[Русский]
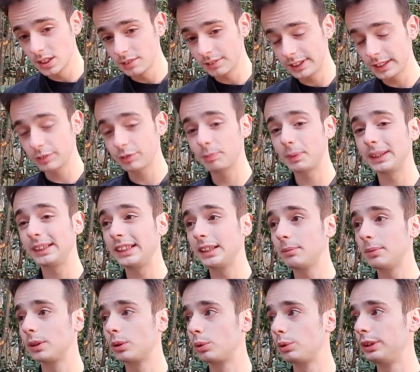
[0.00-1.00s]
Всем
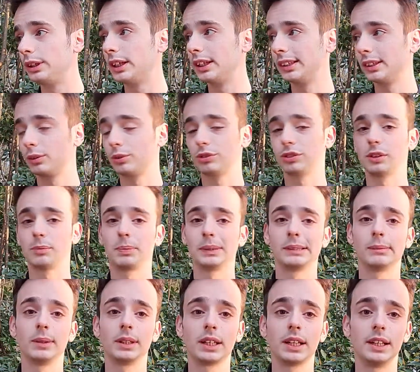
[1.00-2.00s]
спасибо, друзья, за то, что
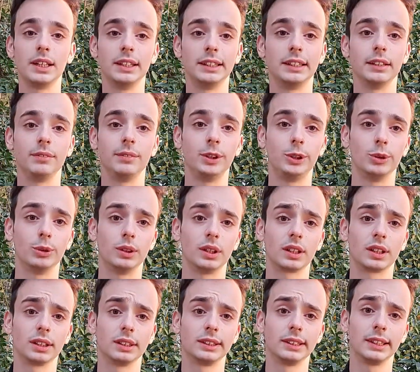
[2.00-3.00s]
посмотрели это видео до
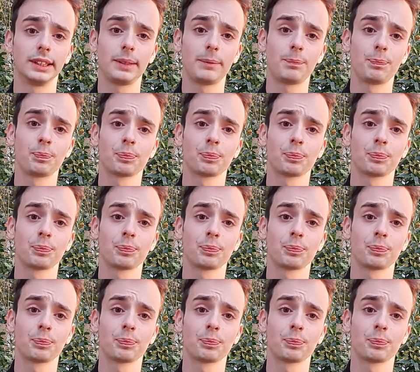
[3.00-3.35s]
конца.